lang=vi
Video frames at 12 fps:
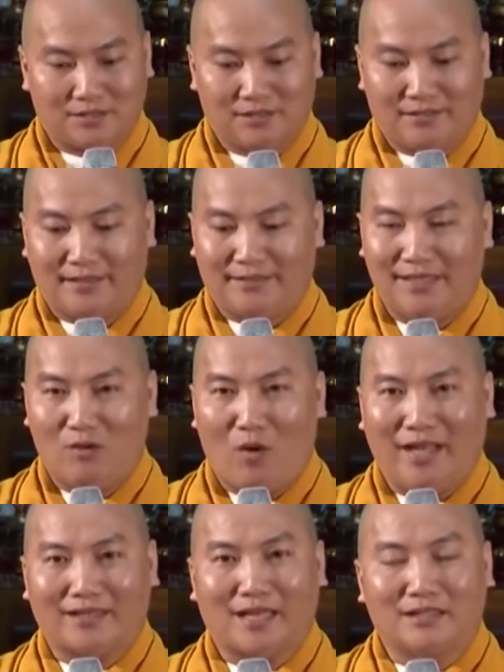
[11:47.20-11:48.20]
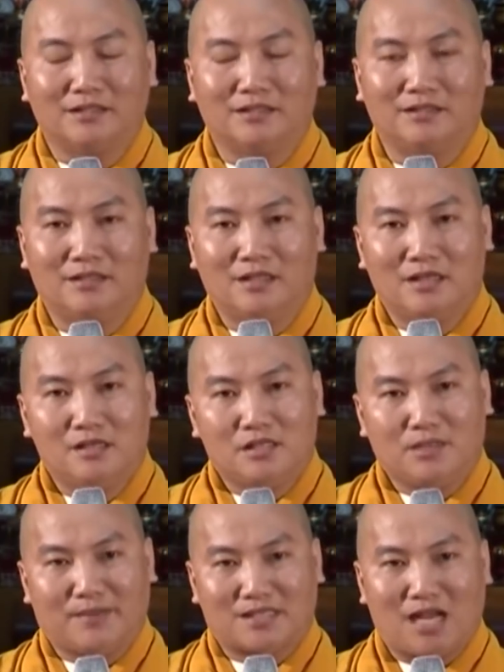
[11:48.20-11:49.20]
người để tiến hóa thành người.
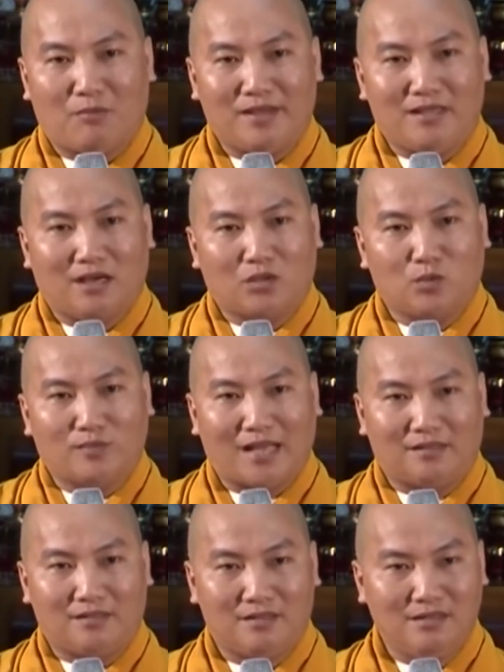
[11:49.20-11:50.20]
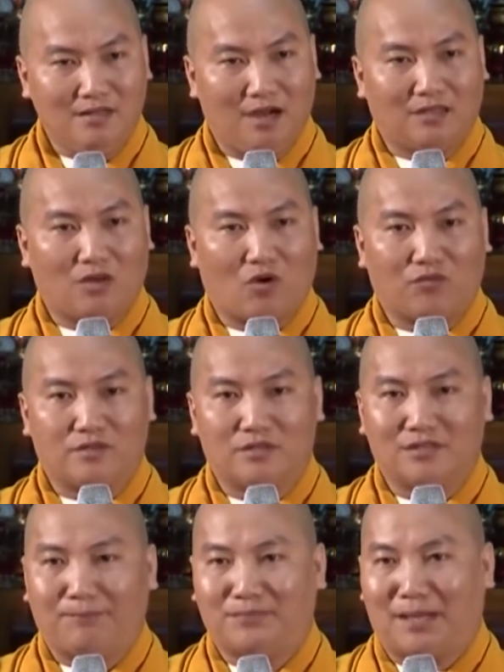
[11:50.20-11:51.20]
Nhưng mà sao bây giờ chúng ta dữ hơn loài
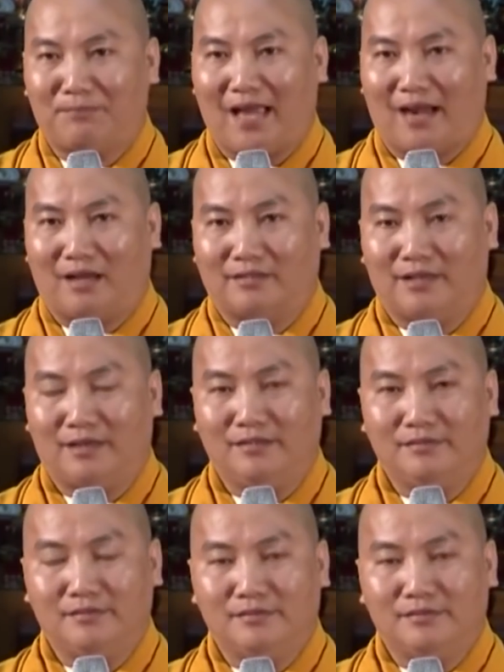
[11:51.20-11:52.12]
vượn gấp 100.000 lần vậy?